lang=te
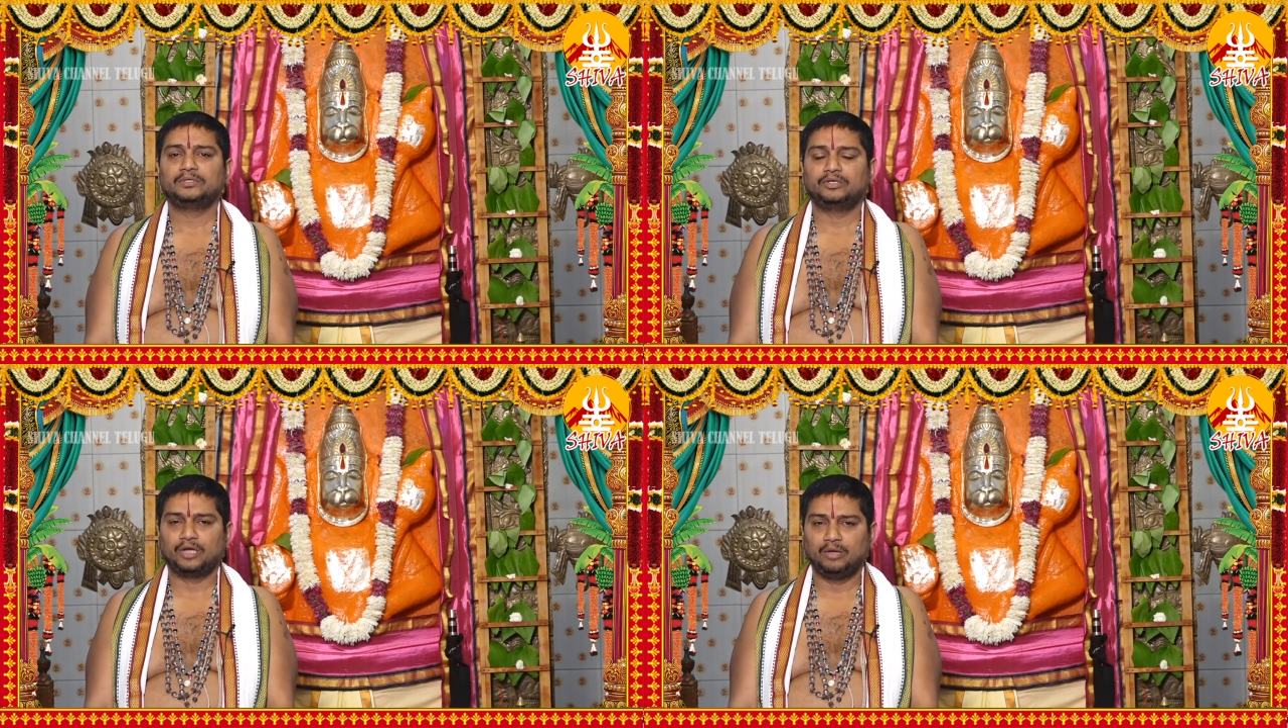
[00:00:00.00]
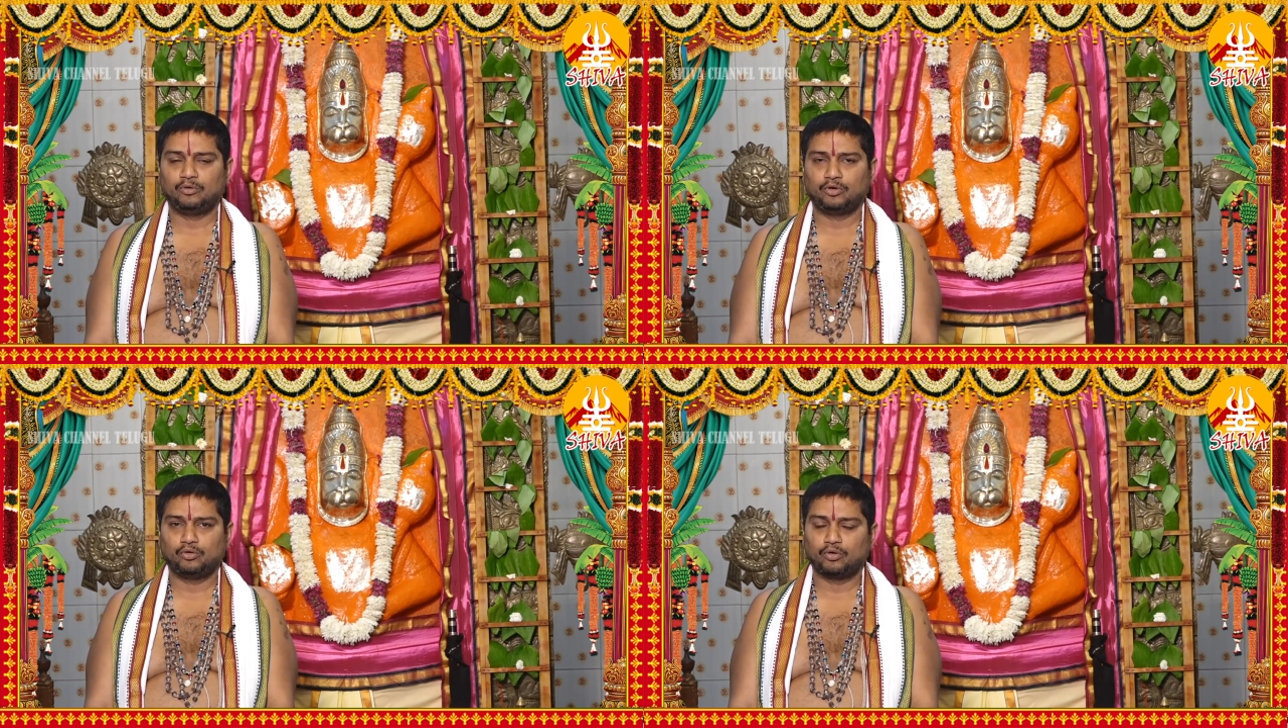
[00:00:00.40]
ఇరవై
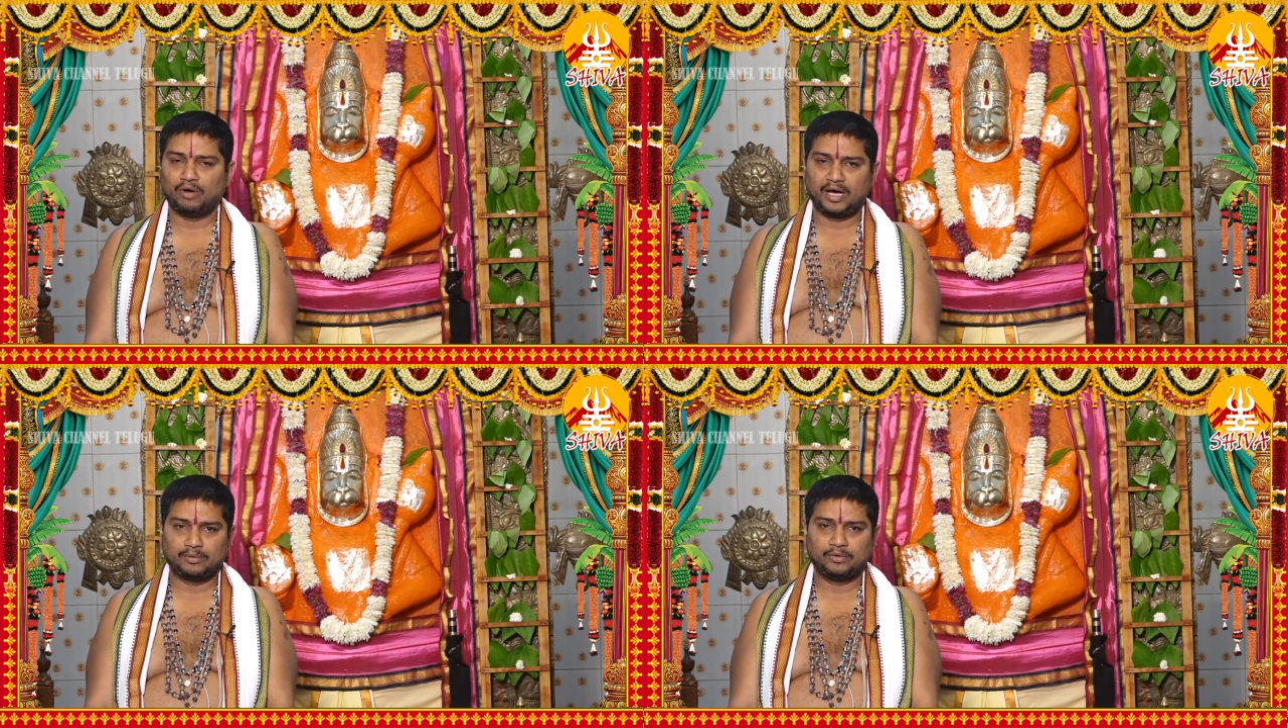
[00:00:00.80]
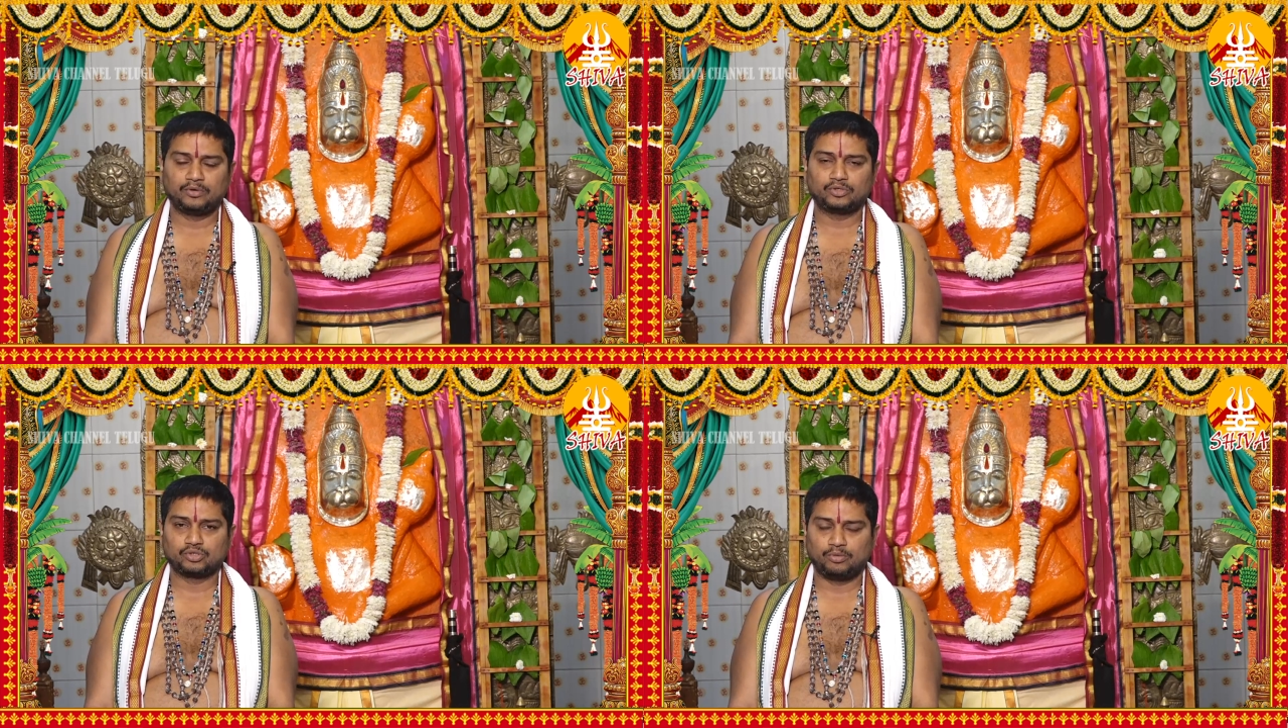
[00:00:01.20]
మూడు గురువారము
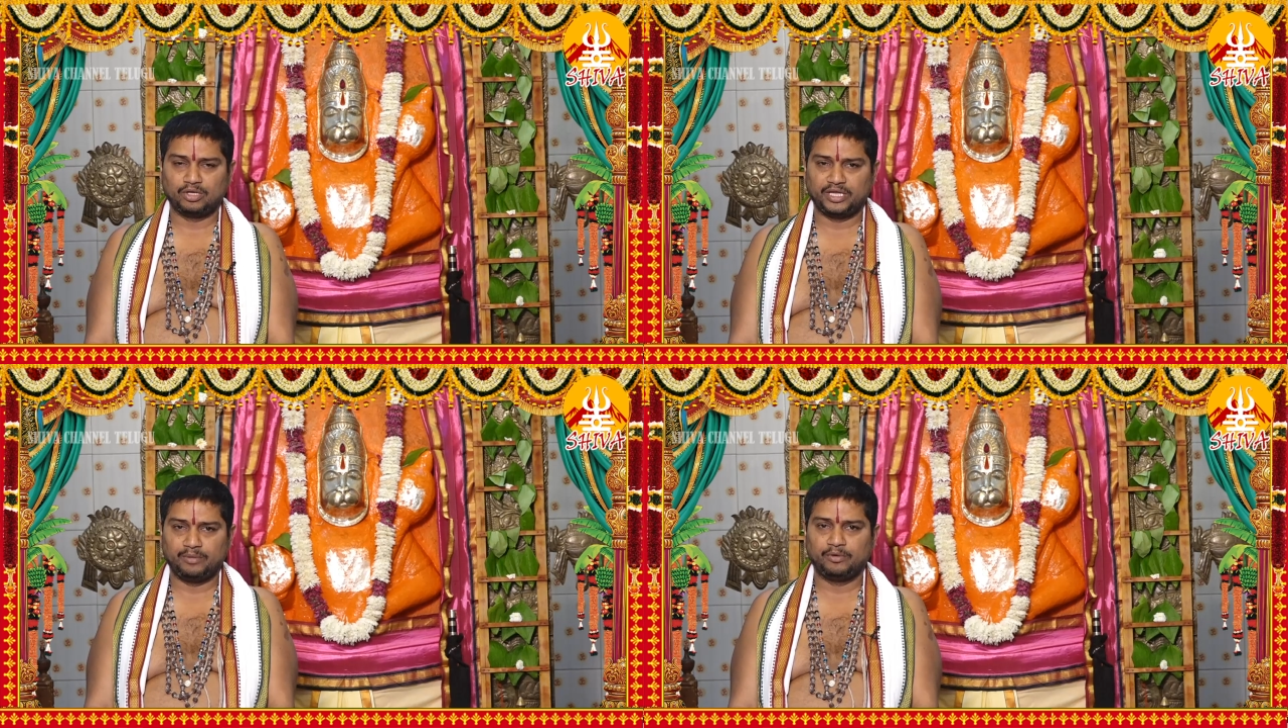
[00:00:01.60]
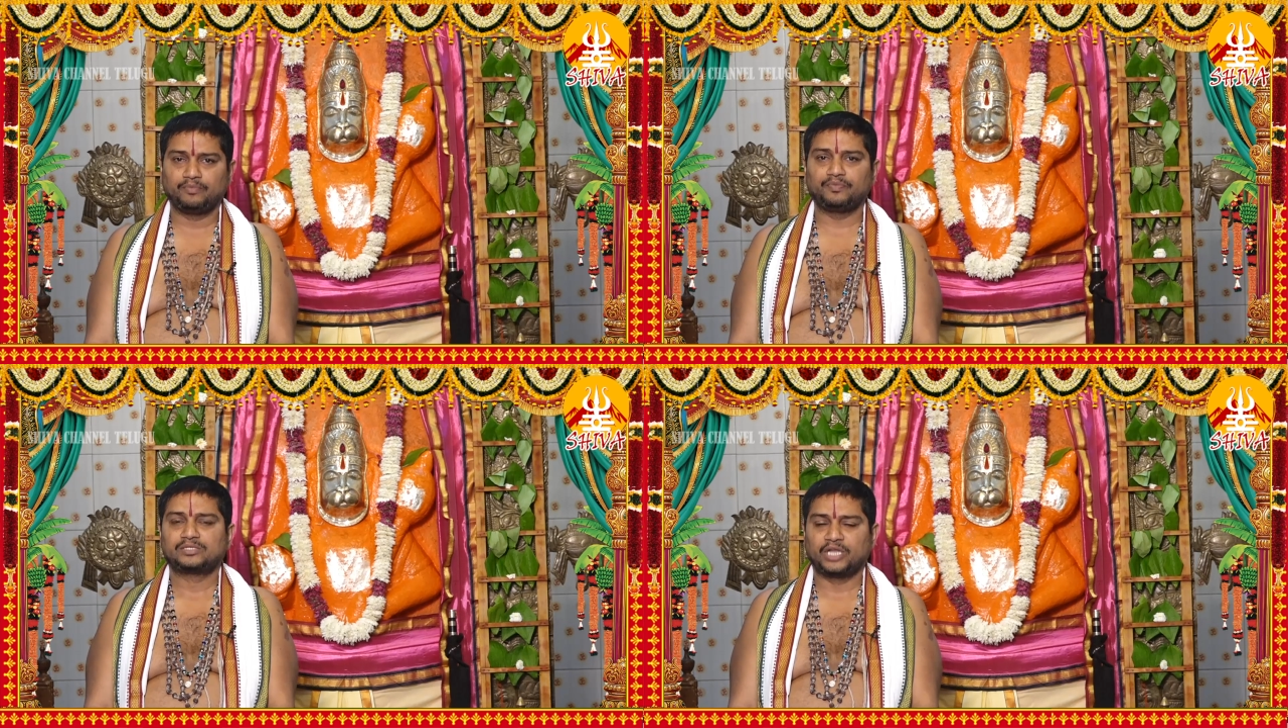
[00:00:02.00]
శుభోదయము
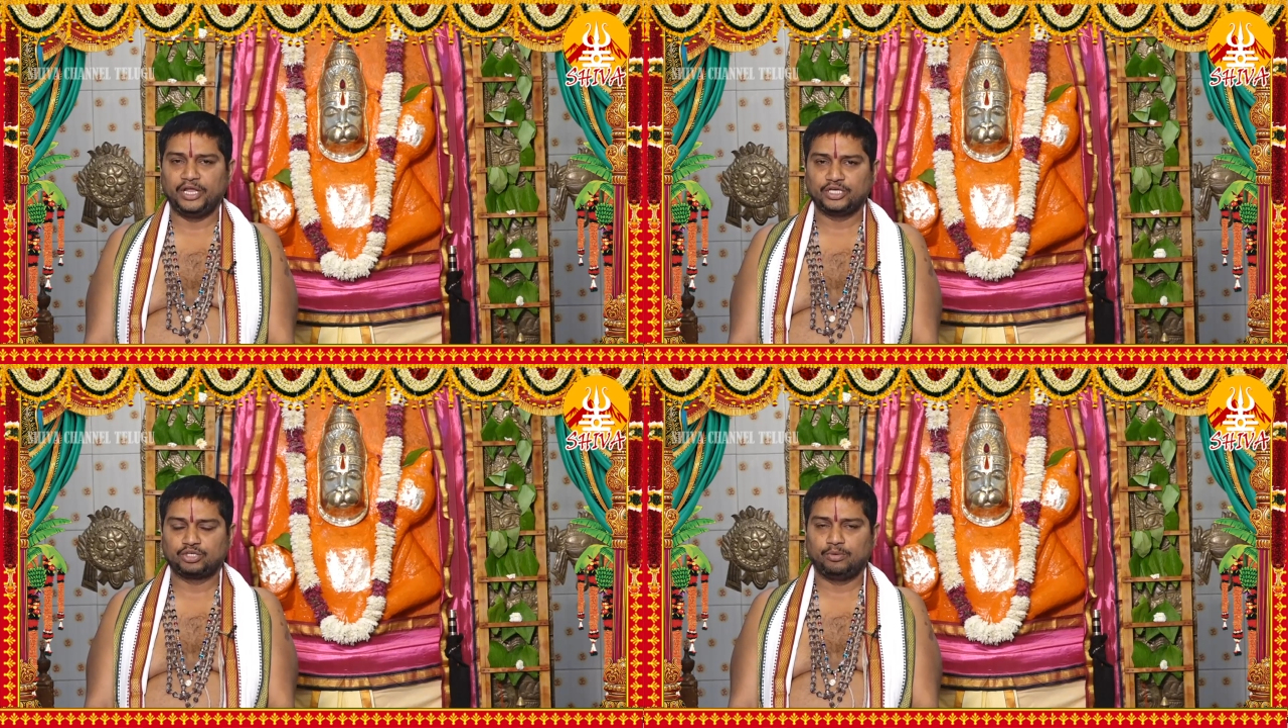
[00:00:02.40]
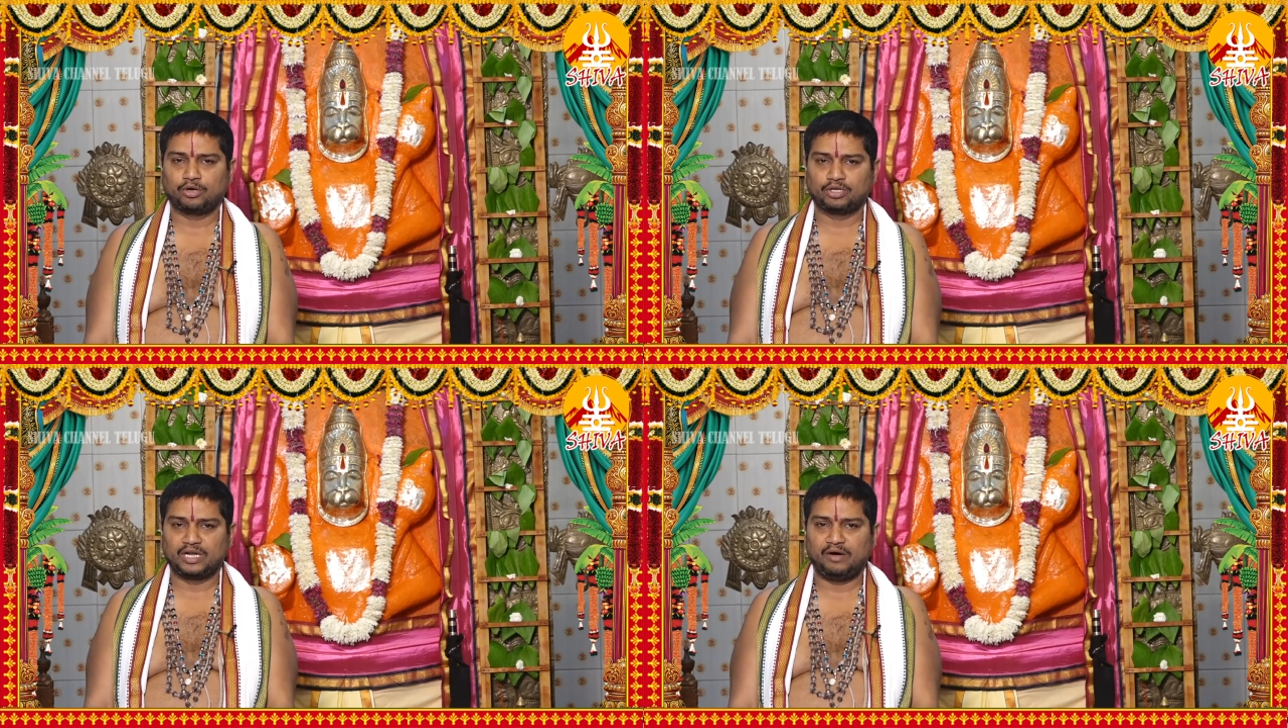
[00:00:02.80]
శ్రీ
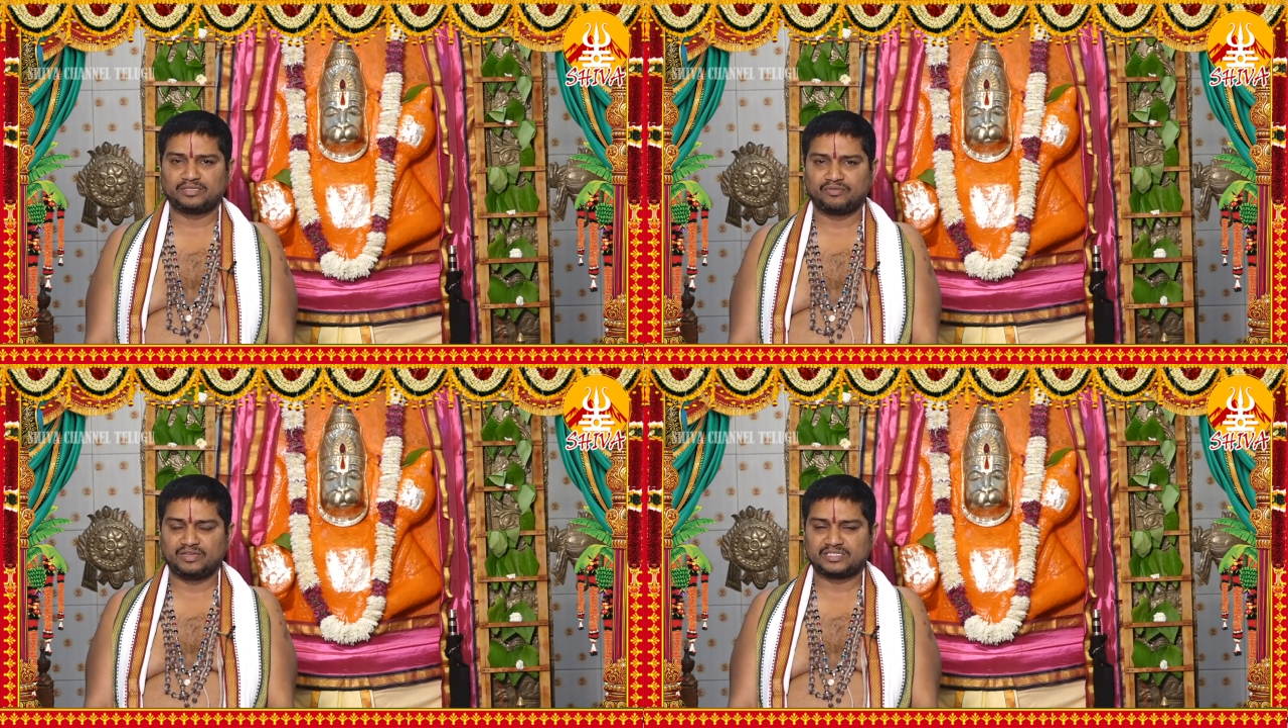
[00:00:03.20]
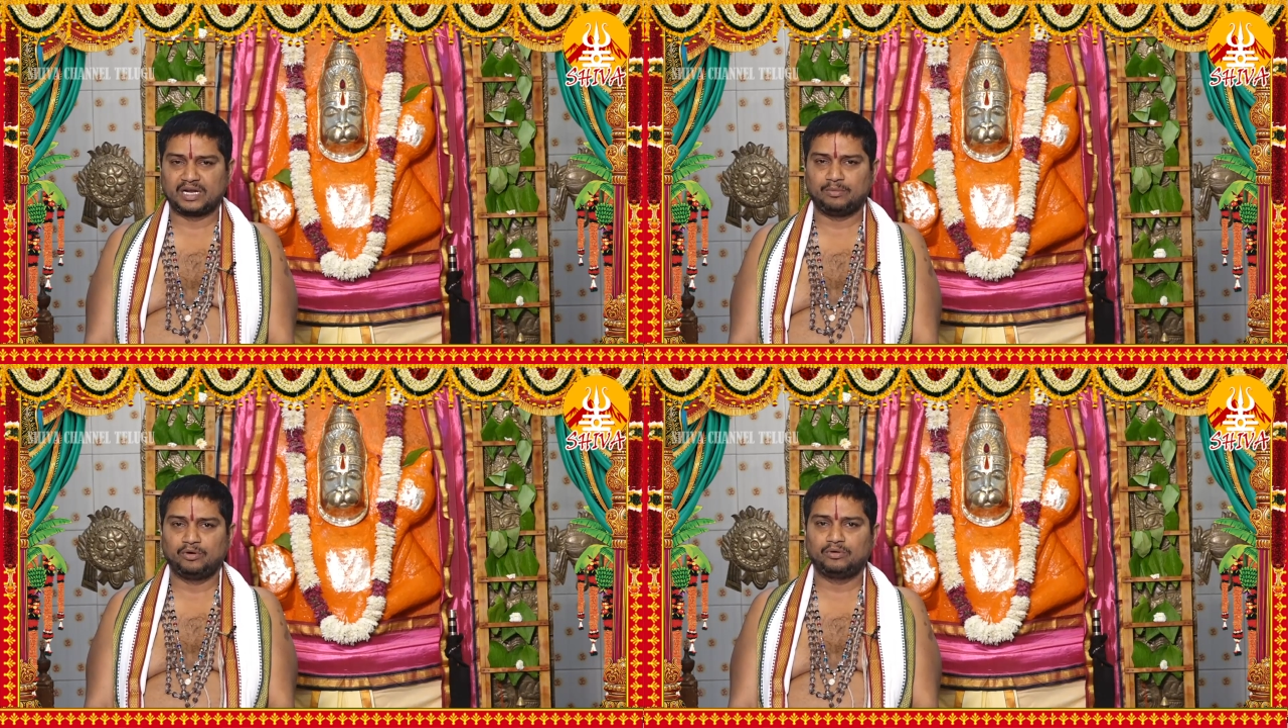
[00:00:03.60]
శివకృతి నామ
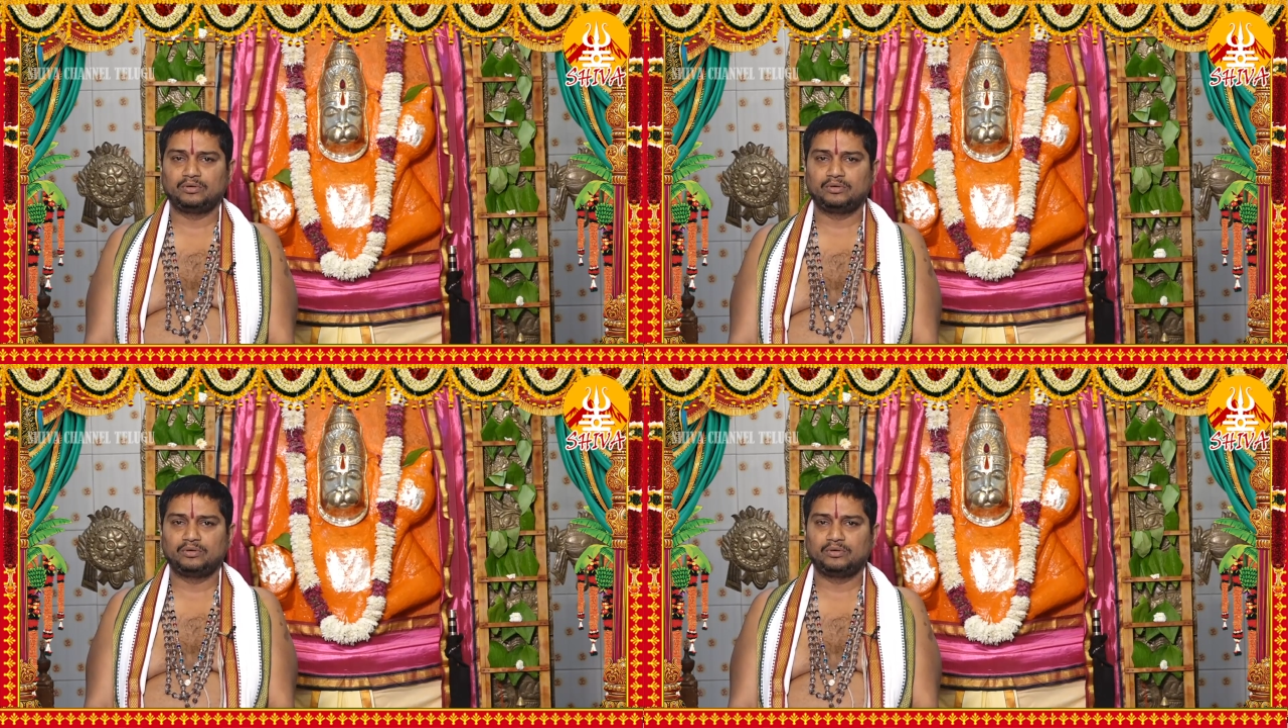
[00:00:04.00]
సంవత్సరము